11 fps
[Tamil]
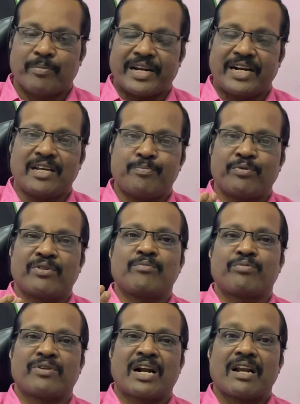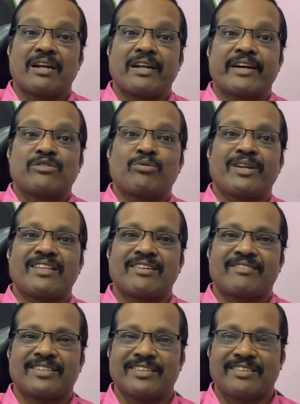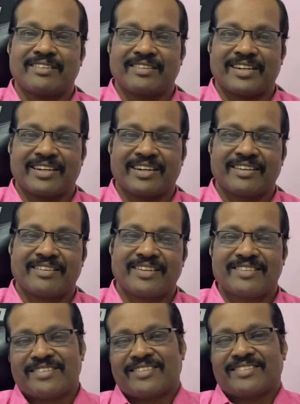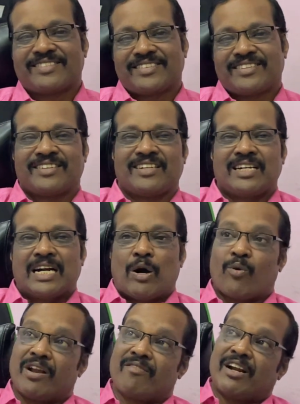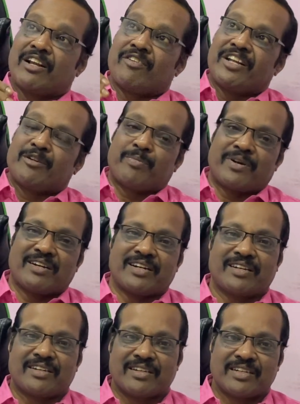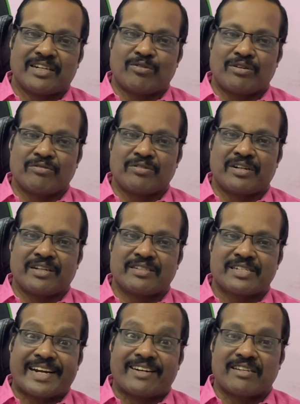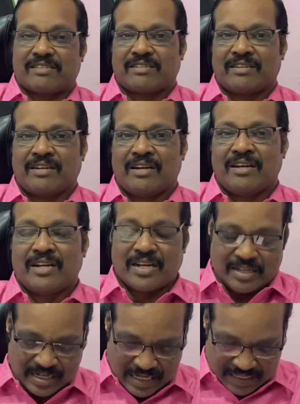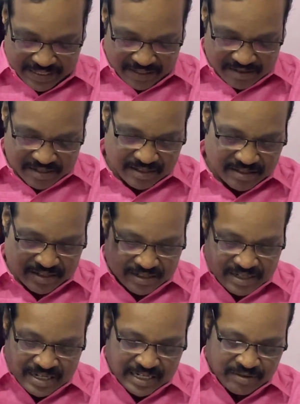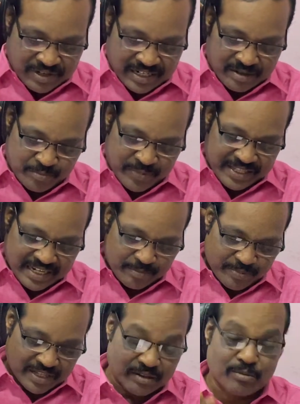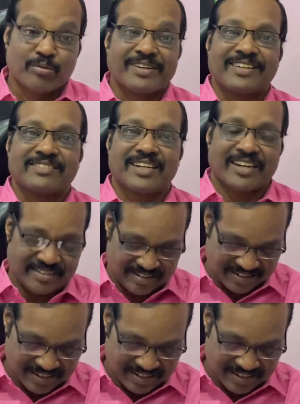பரணி பூரம் போராடலாம் லக்ஸூரியா தான் வளர்ந்துட்டு இருக்கிறாங்க எனக்கு தெரிஞ்சு அவங்களாம் வளர வளர பாருங்க எவ்வளோ அவங்கள ஸ்டேட்டஸ் அதனால தயவு செய்து இவங்க நிம்மதியா இப்பதான் தூங்குறேங்கிறாங்க